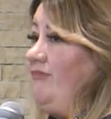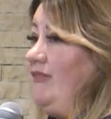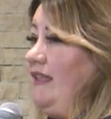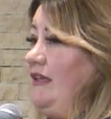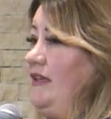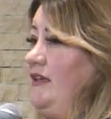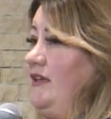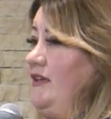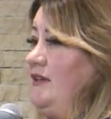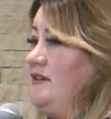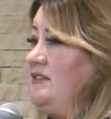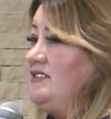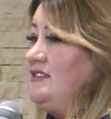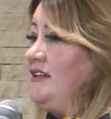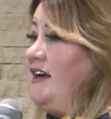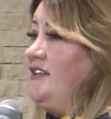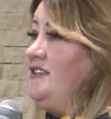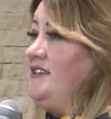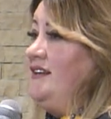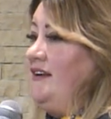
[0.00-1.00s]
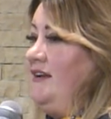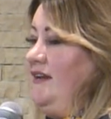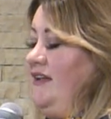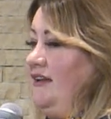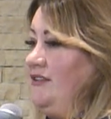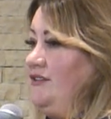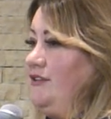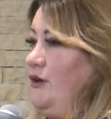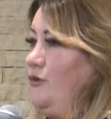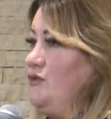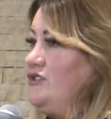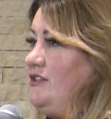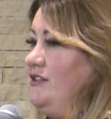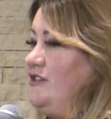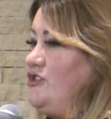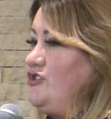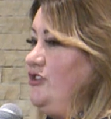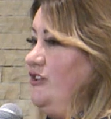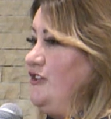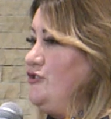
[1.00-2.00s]
И с ранних лет я
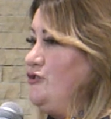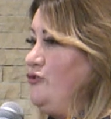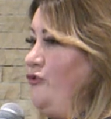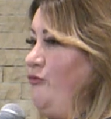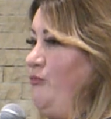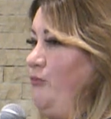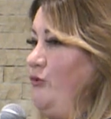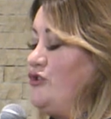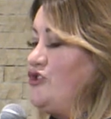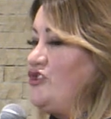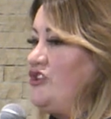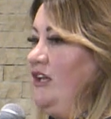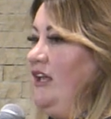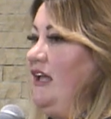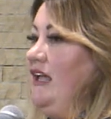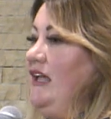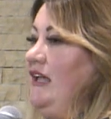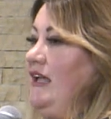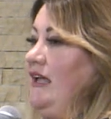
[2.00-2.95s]
услышала зов Божий.